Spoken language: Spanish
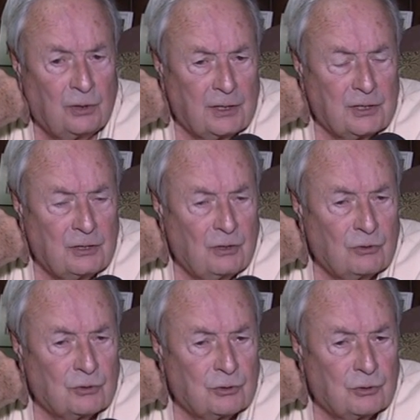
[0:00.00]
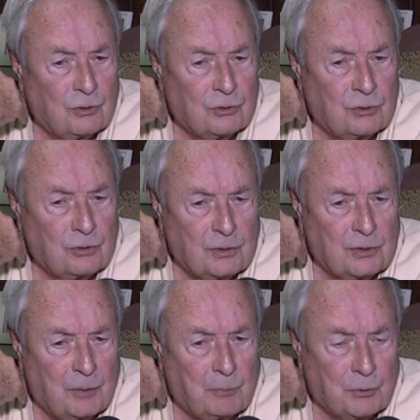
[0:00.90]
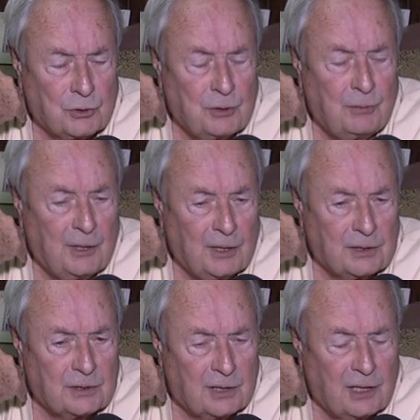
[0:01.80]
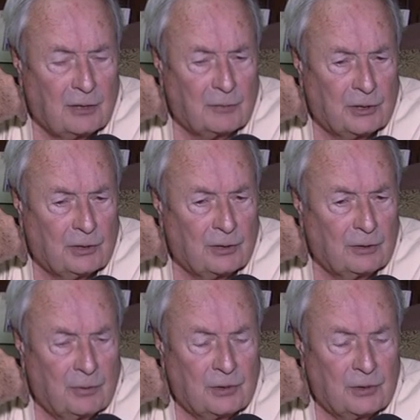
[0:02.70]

Y si no, nosotros, si es posible, sería lo mejor.